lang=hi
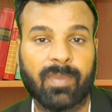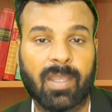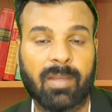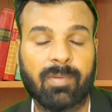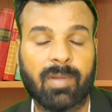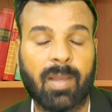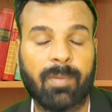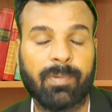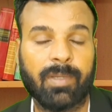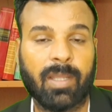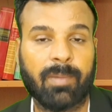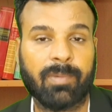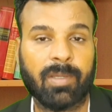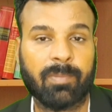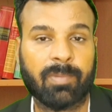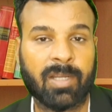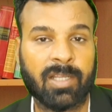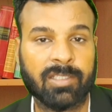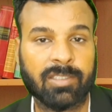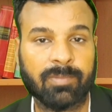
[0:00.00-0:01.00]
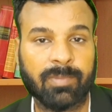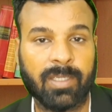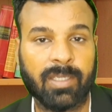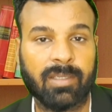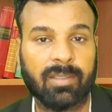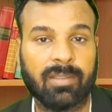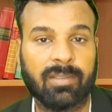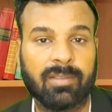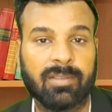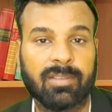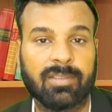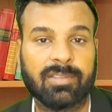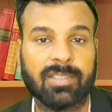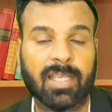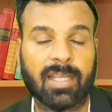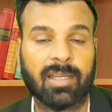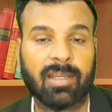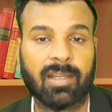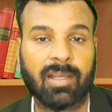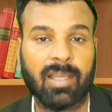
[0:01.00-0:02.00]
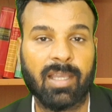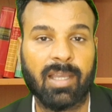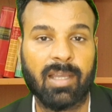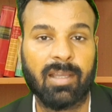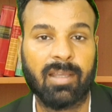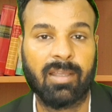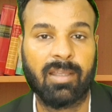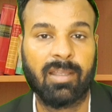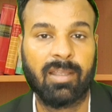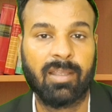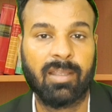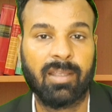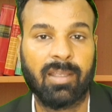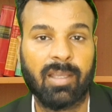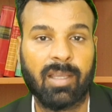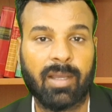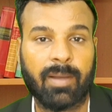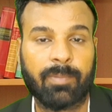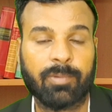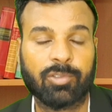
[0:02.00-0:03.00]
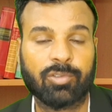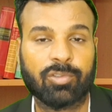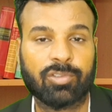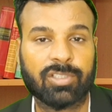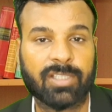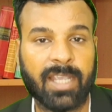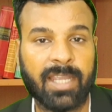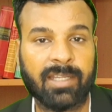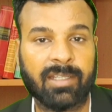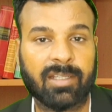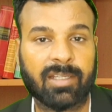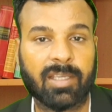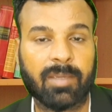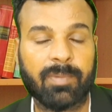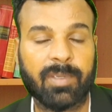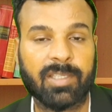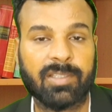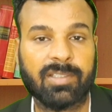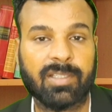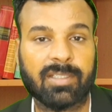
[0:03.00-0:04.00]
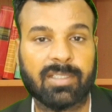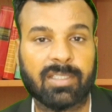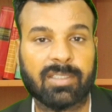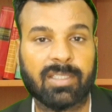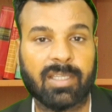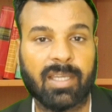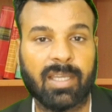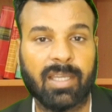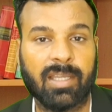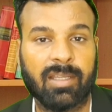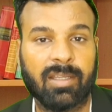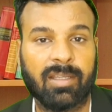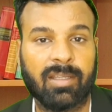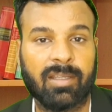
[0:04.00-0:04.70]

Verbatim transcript: अब आपने अपनी ब्रांच में चेक लगाया अब उसको स्कैन करके भेज दिया जाता है